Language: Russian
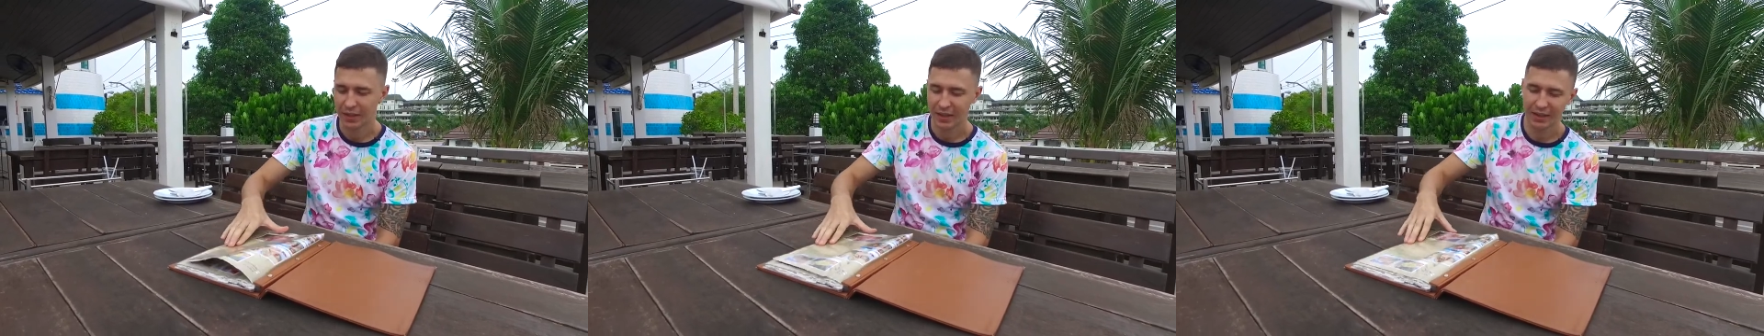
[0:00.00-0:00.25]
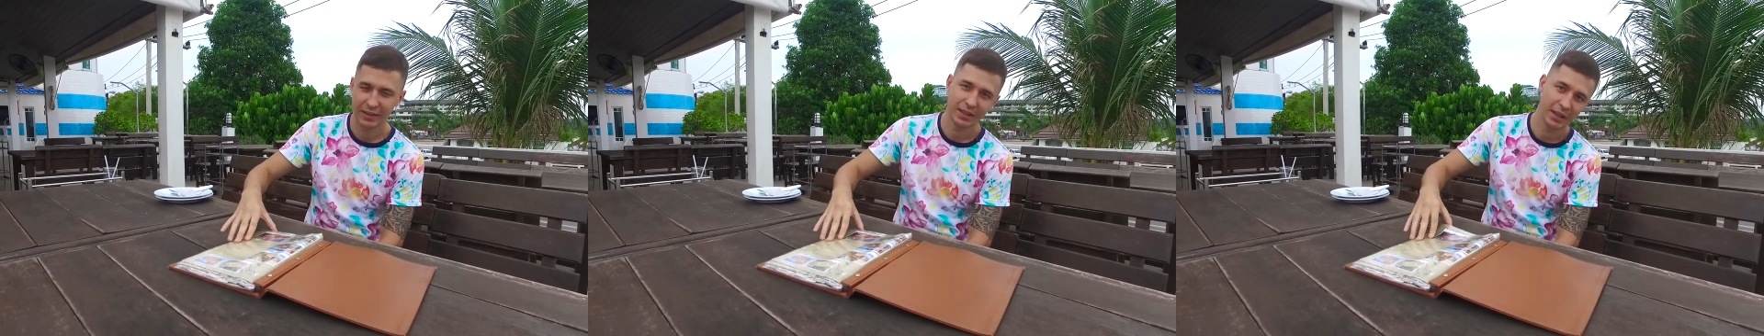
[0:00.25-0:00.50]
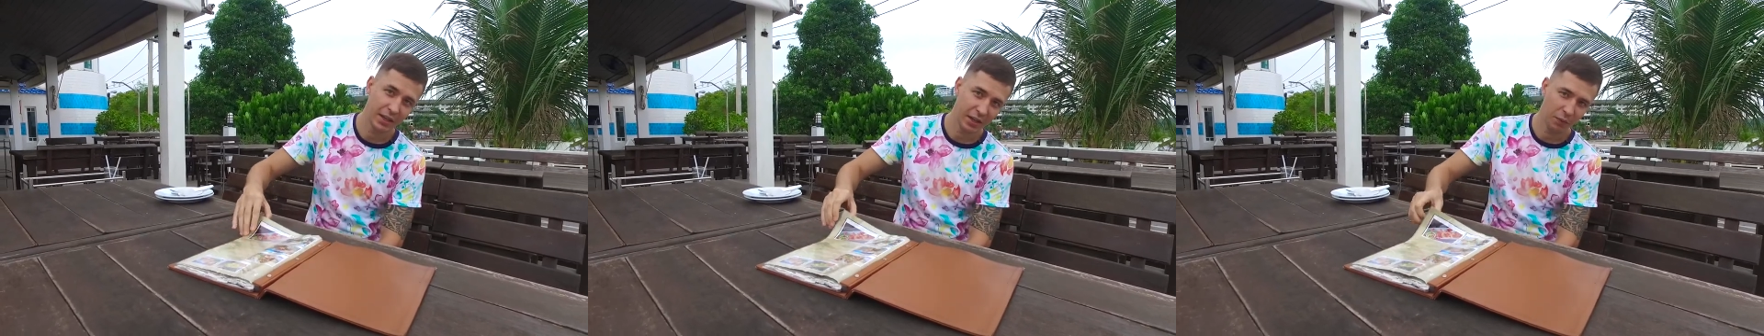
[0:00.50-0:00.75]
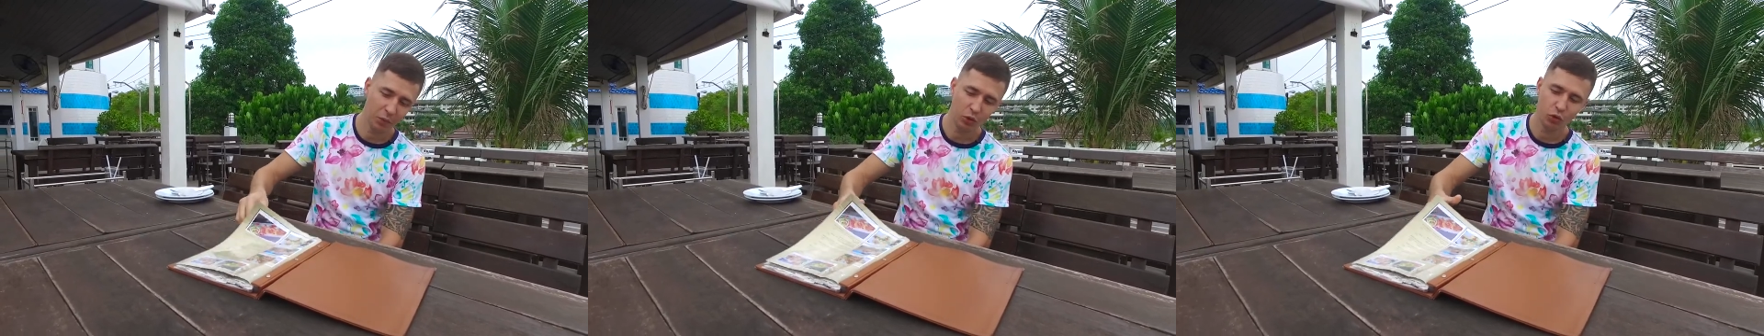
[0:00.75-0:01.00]
Это я
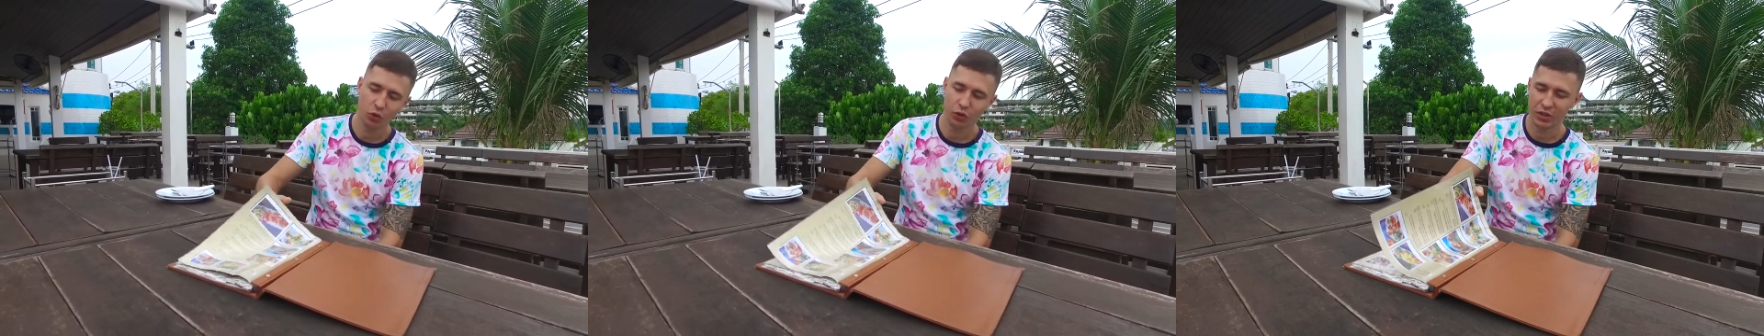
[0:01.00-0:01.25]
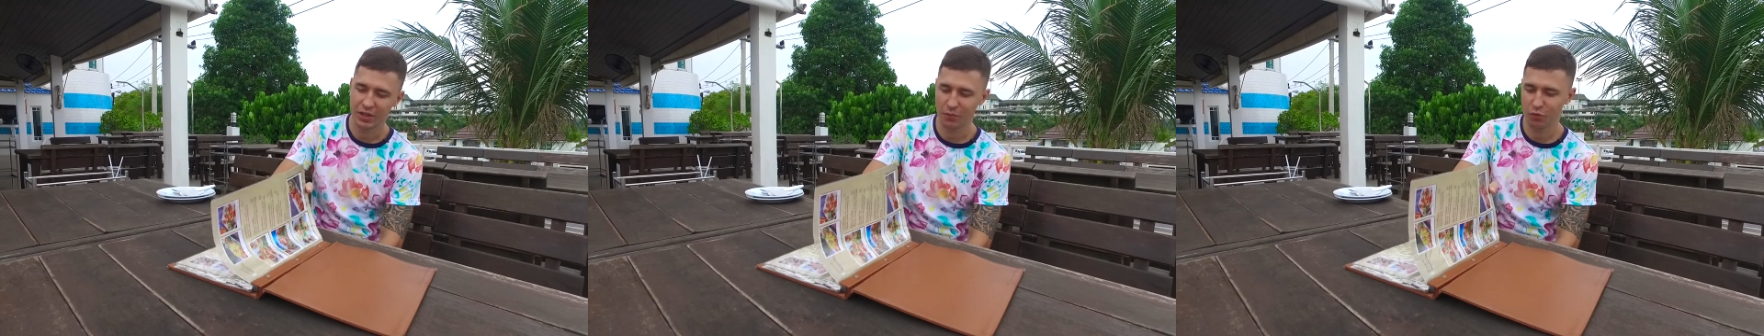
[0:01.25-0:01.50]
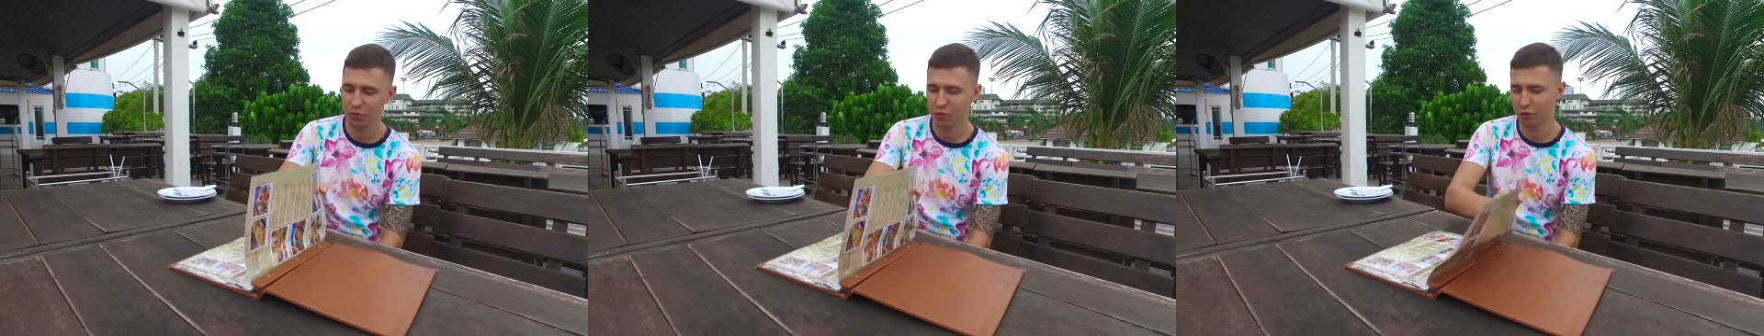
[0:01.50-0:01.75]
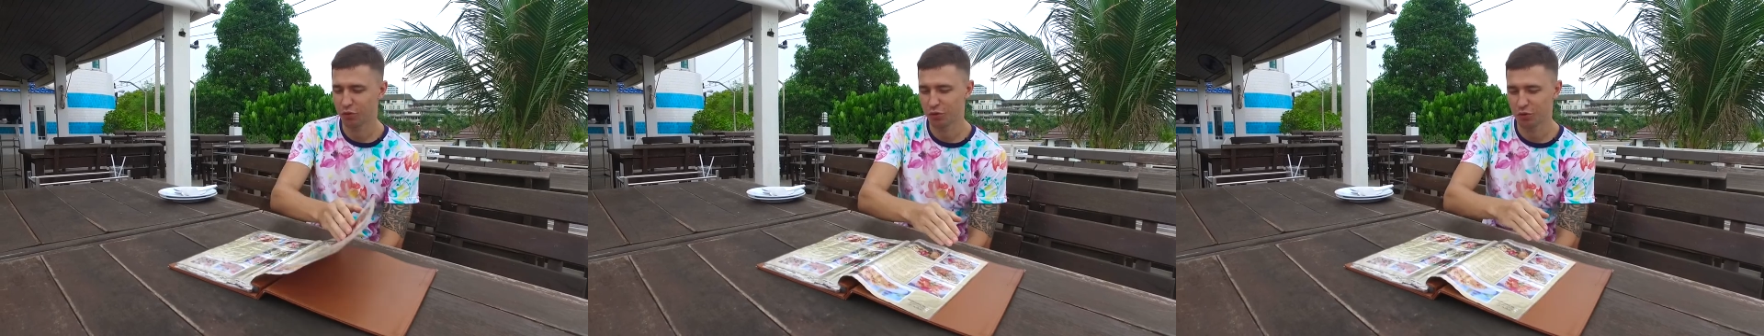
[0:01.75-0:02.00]
рекомендую тем людям,
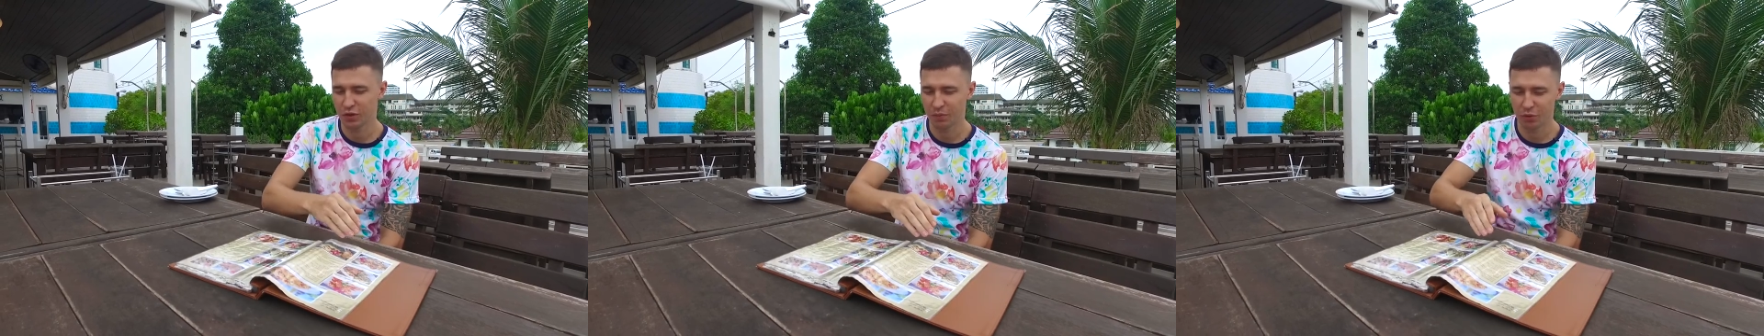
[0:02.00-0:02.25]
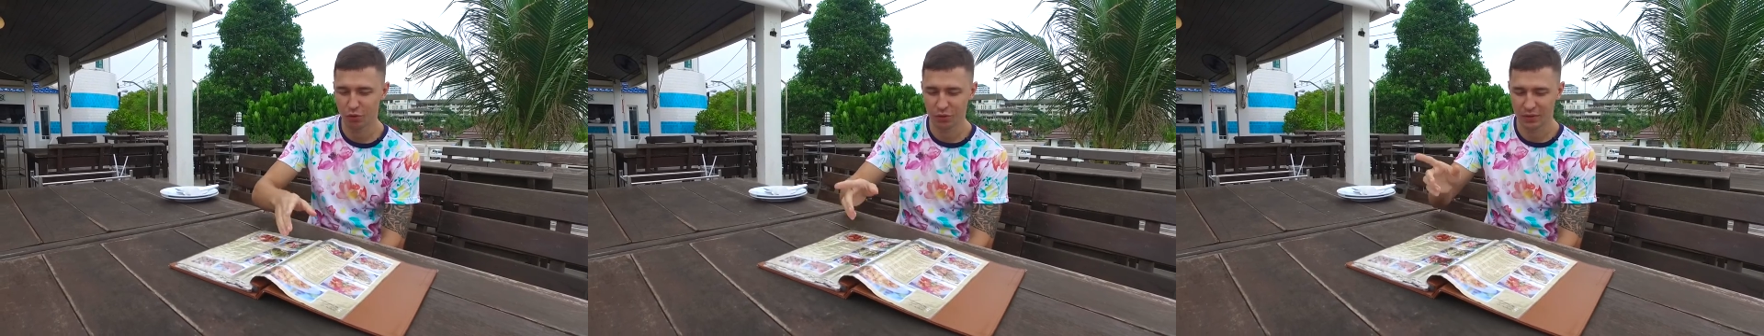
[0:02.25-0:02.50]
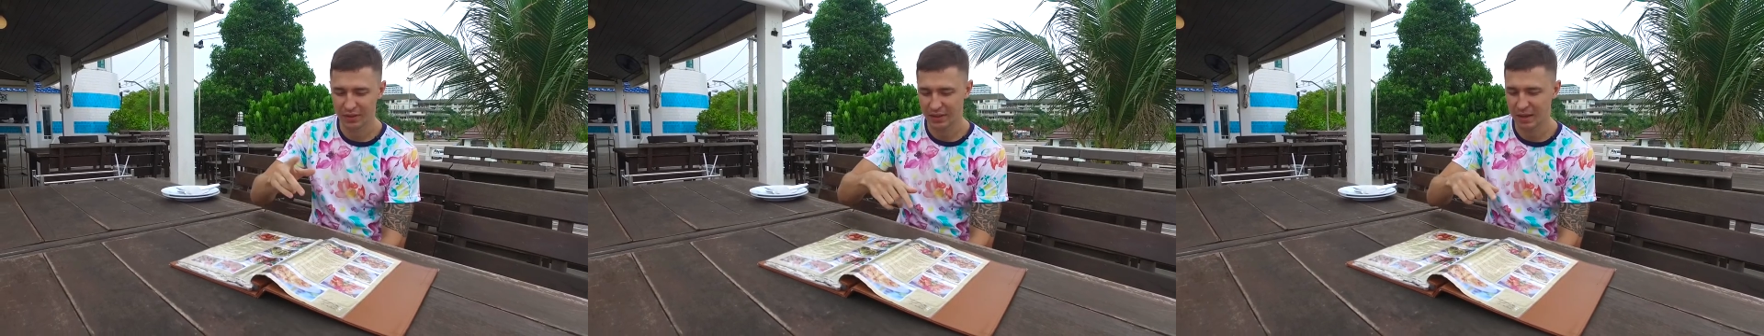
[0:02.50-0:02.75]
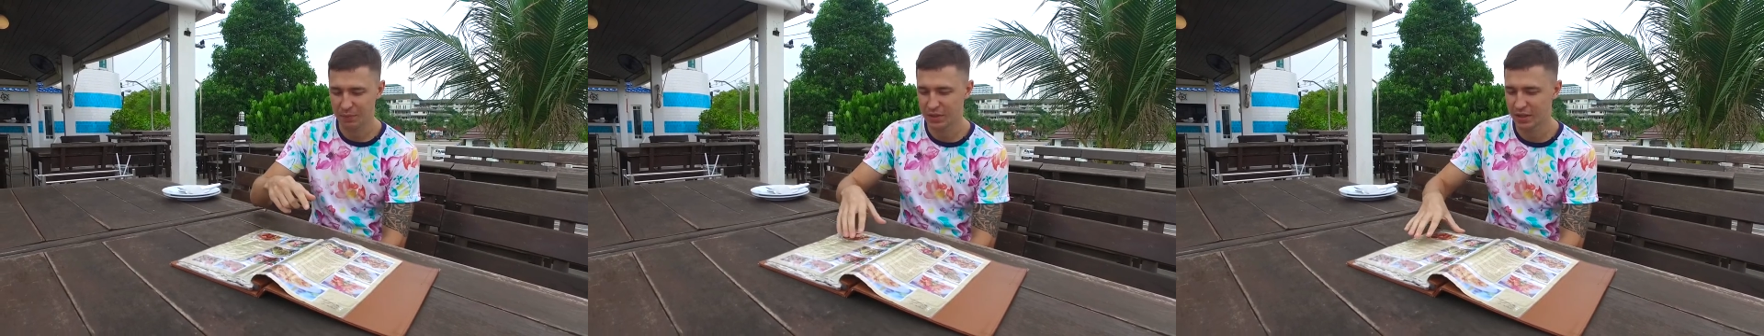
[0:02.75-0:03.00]
которые сюда придут,
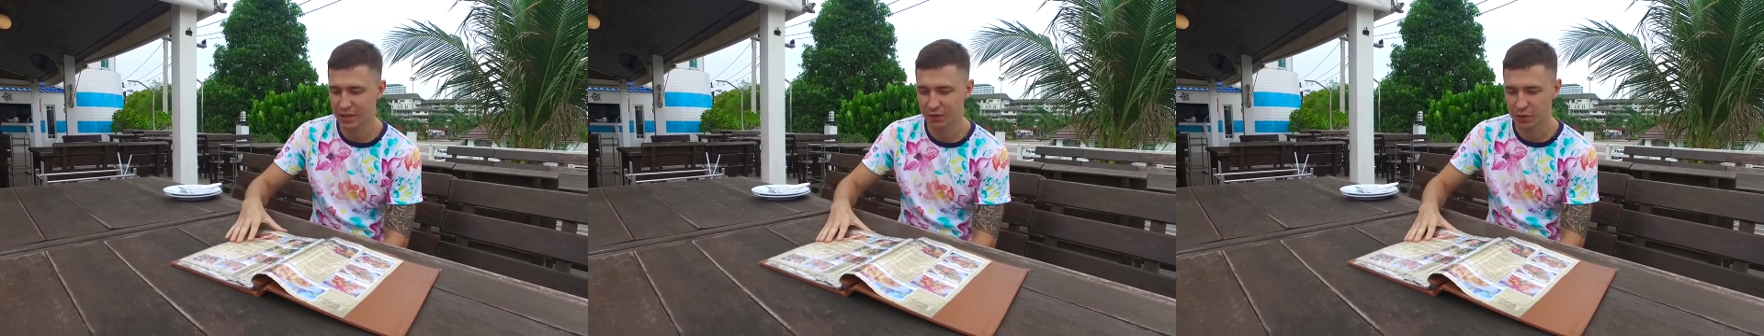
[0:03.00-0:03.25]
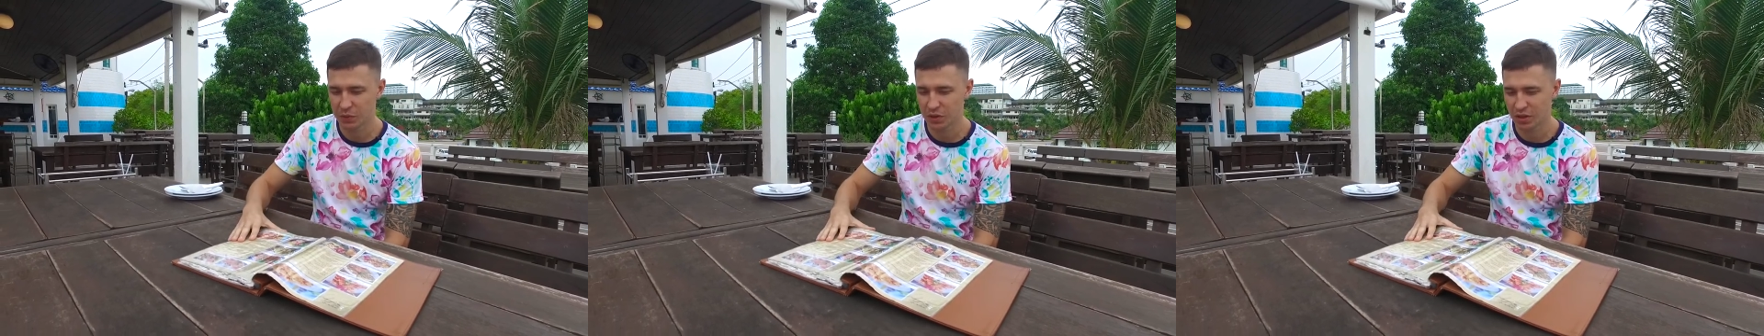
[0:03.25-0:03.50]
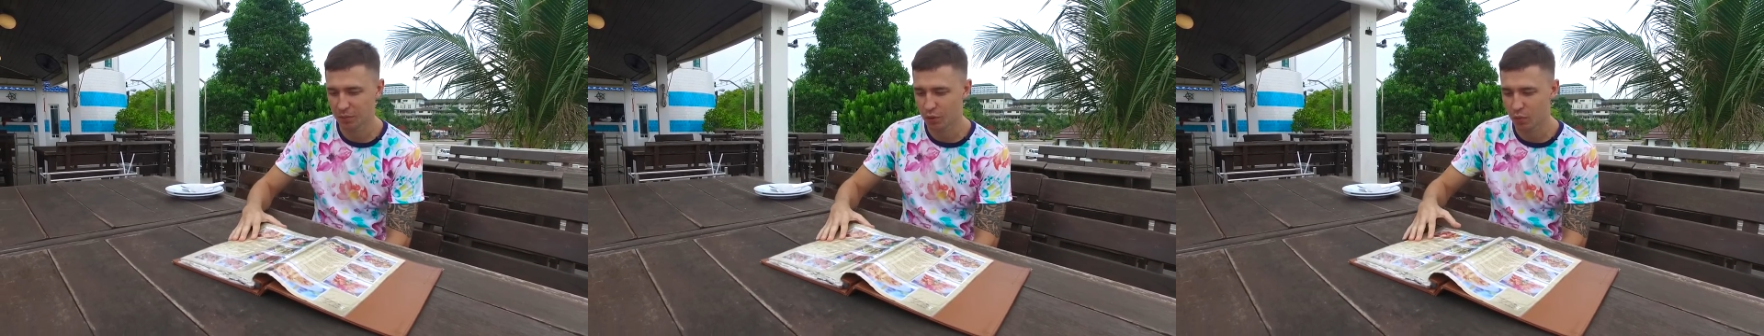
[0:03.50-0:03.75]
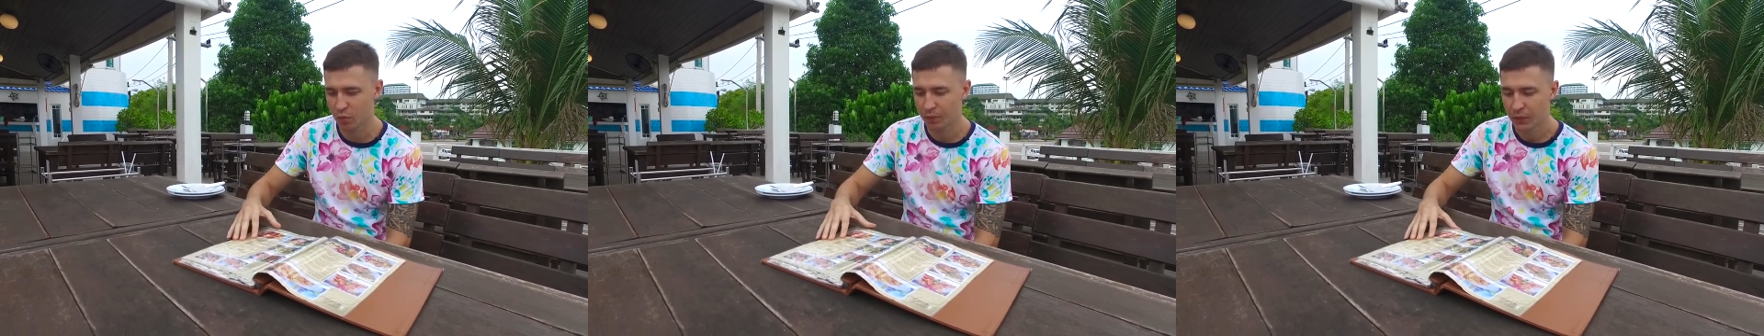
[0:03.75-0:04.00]
обязательно возьмите на
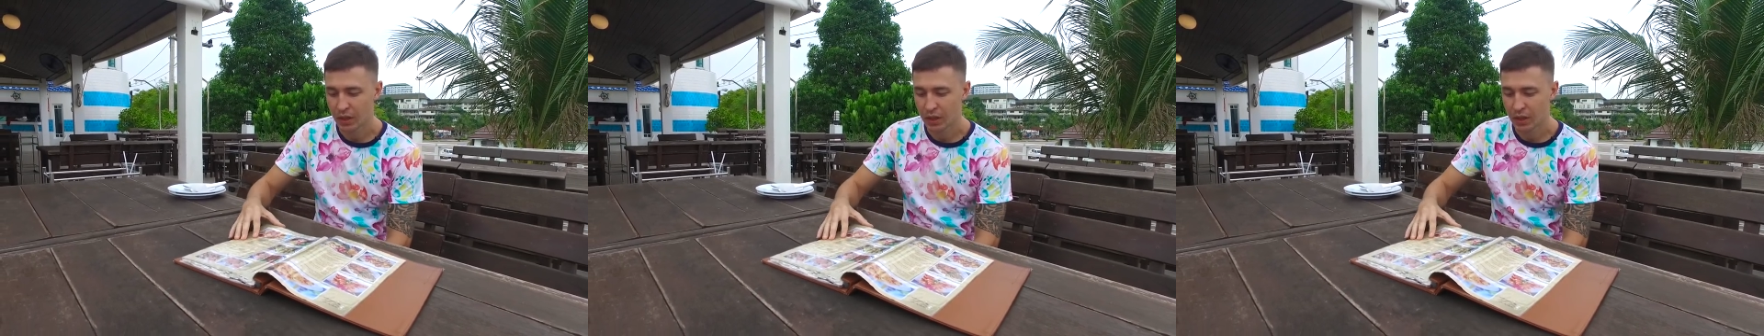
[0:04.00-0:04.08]
пробу.